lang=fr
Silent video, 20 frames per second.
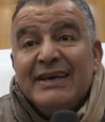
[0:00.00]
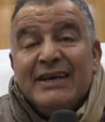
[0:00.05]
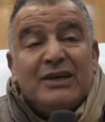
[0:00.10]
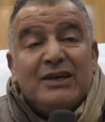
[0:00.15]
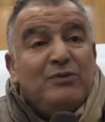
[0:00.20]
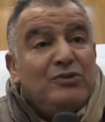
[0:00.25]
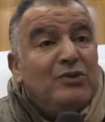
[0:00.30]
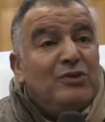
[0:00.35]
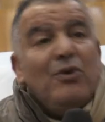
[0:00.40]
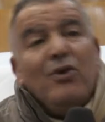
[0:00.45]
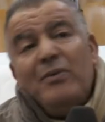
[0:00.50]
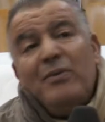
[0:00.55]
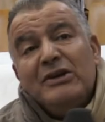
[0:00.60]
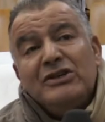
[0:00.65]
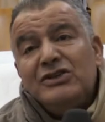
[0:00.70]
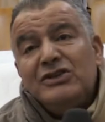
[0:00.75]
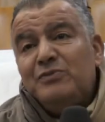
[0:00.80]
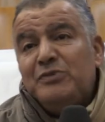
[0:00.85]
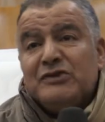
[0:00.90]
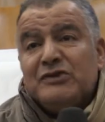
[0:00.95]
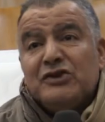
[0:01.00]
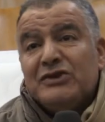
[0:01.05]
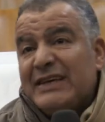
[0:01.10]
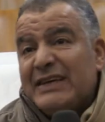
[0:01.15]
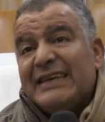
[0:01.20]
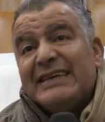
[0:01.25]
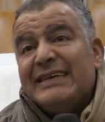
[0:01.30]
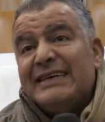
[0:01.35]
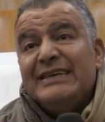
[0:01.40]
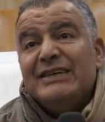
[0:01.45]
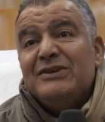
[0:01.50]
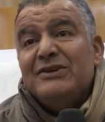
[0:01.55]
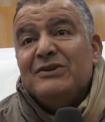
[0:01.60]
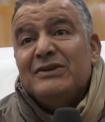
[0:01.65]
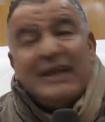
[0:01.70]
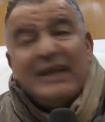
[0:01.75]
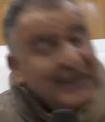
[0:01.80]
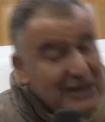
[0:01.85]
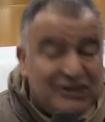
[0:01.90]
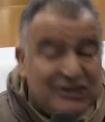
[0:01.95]
et qui me disaient, bon, bah, tu puisque tu
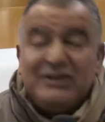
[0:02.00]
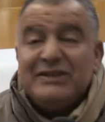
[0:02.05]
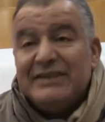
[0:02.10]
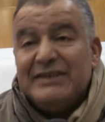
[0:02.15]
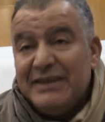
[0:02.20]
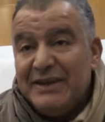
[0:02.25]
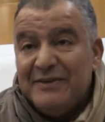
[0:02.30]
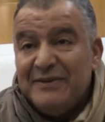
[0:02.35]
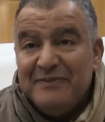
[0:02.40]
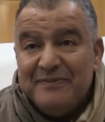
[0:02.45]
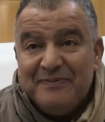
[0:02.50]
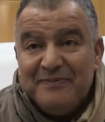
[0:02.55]
t'as qu'à chanter.